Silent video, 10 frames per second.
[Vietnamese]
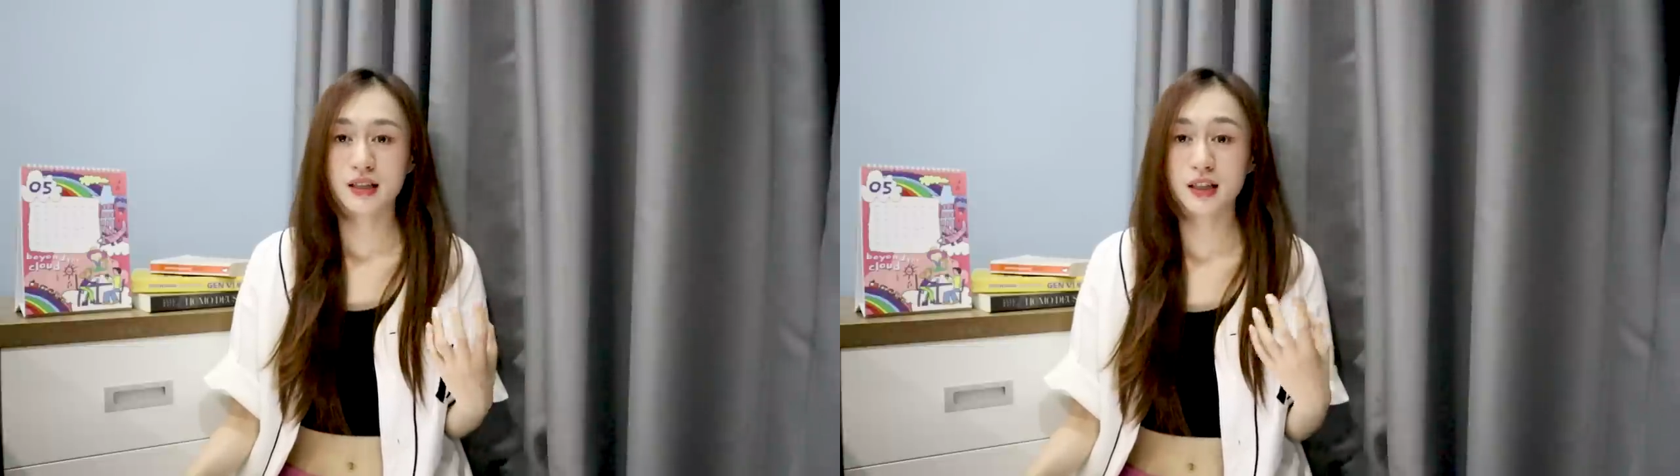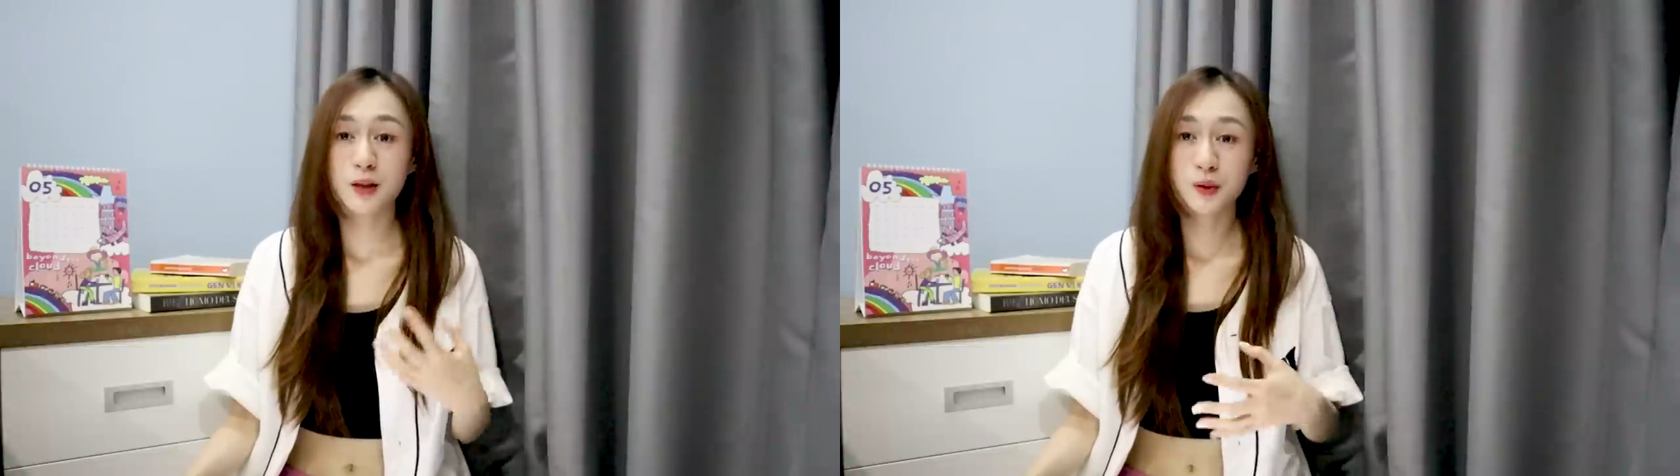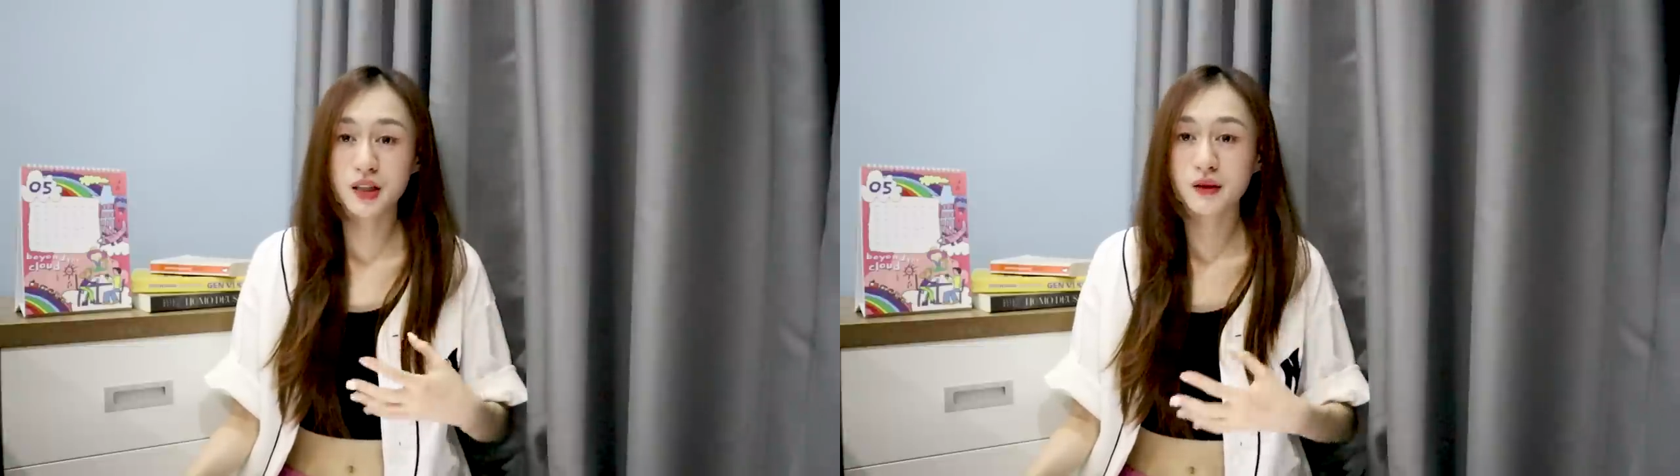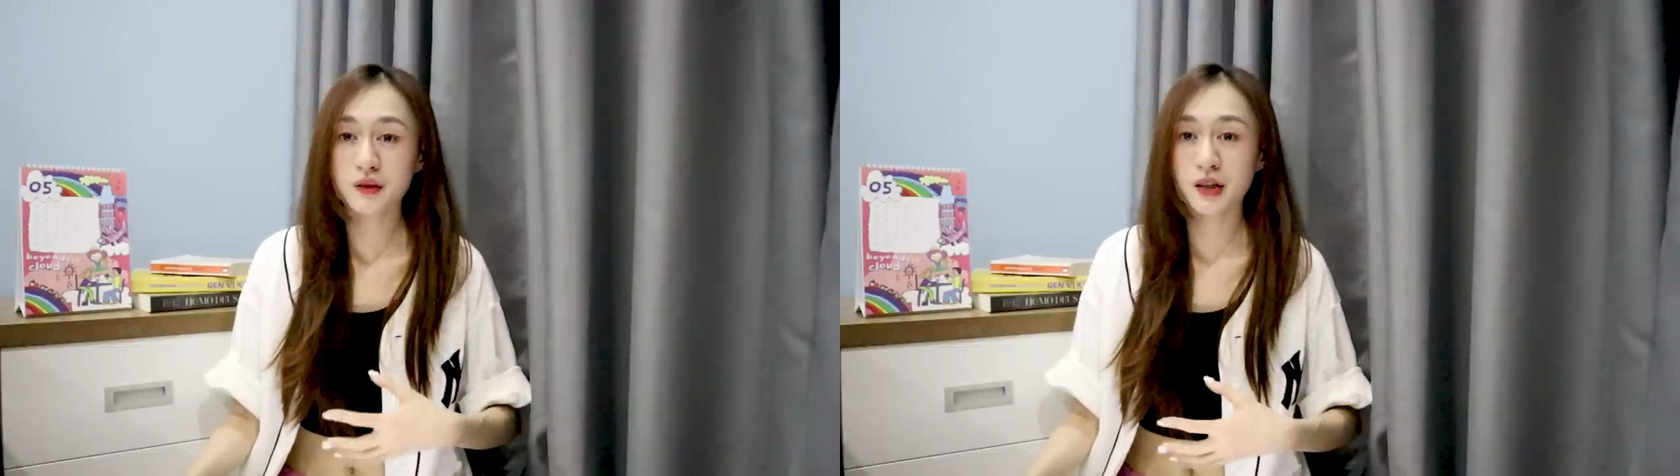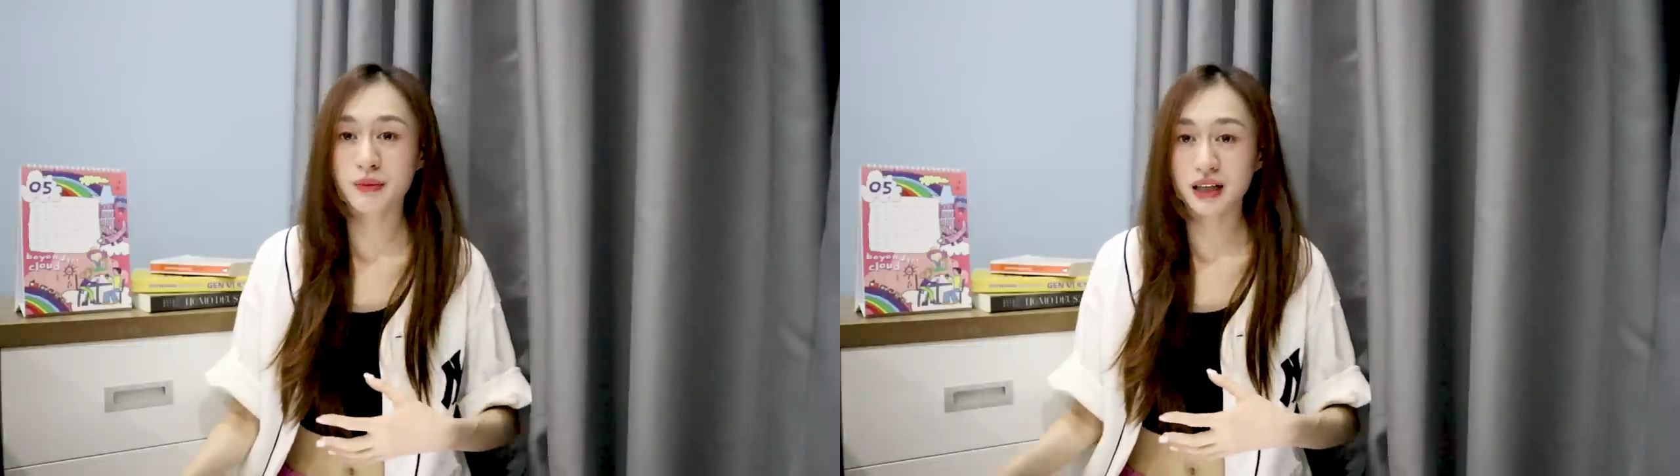thì đồng nghĩa
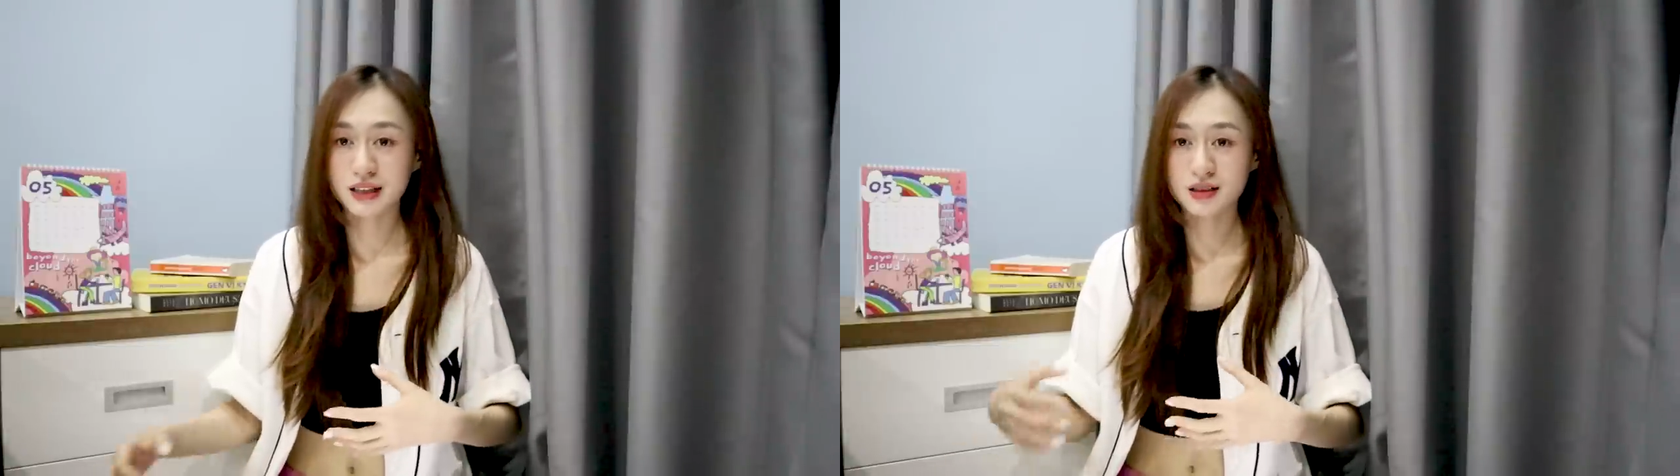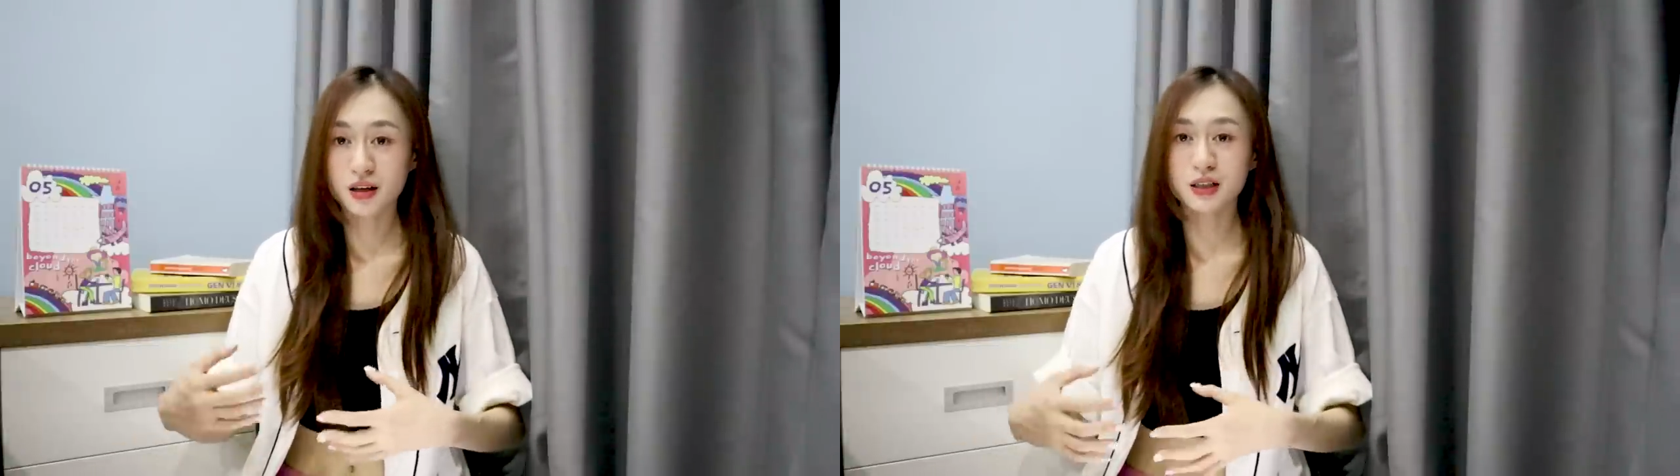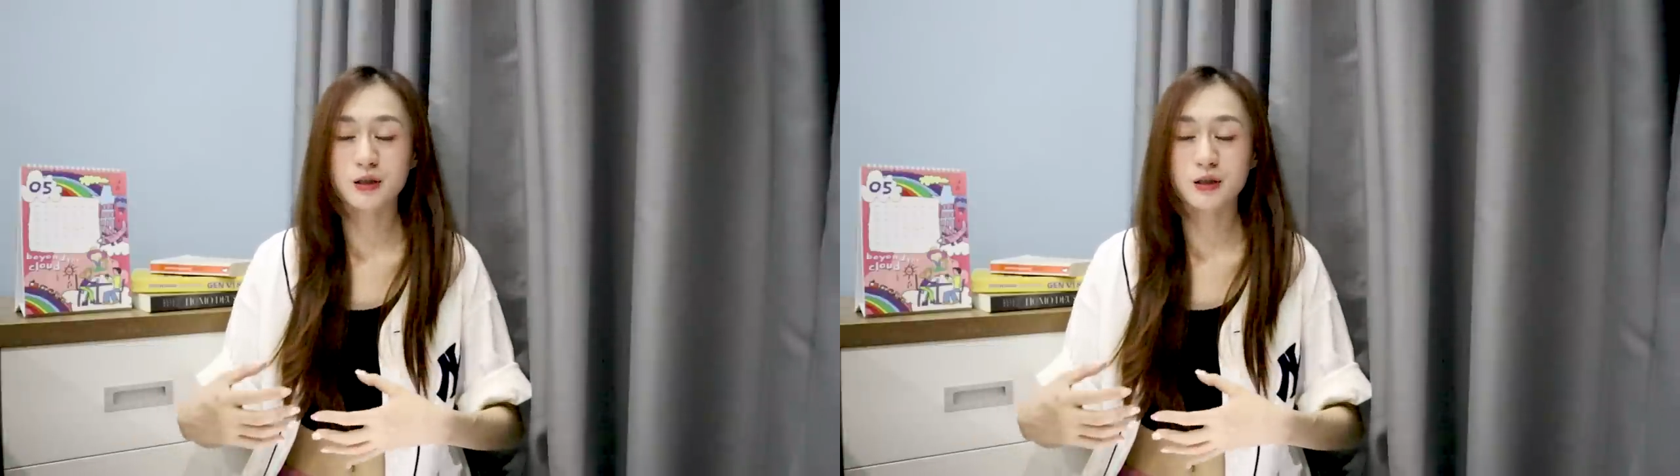với việc bạn ấy giỏi